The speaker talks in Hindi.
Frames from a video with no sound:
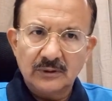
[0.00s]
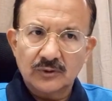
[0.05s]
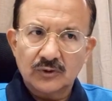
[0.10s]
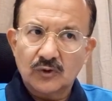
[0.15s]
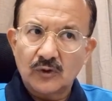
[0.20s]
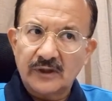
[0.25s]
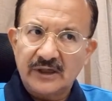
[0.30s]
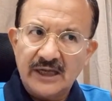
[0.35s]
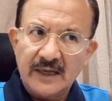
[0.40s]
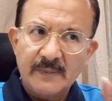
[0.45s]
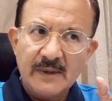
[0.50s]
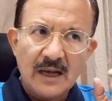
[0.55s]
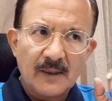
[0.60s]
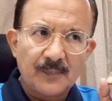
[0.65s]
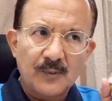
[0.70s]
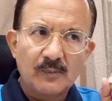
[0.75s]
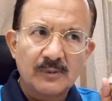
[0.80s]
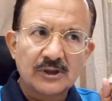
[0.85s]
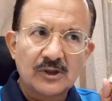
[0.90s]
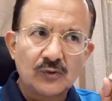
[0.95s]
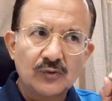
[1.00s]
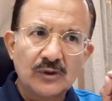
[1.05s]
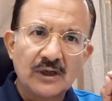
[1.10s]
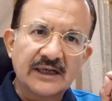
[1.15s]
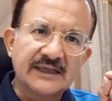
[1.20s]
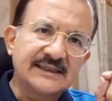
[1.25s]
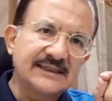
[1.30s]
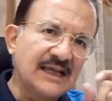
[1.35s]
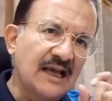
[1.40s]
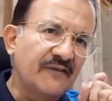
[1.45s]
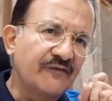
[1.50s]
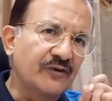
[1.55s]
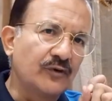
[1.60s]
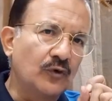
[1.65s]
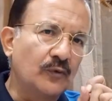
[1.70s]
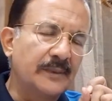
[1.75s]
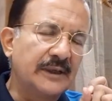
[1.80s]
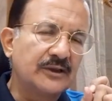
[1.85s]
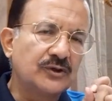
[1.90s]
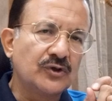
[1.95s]
तो ये मैं आपको बताऊँगा कि सेल्फ
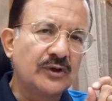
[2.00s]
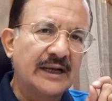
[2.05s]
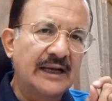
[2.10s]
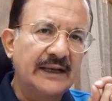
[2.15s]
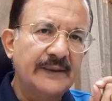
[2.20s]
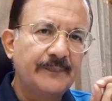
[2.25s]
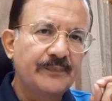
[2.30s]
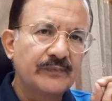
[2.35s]
ग्रूमिंग जो है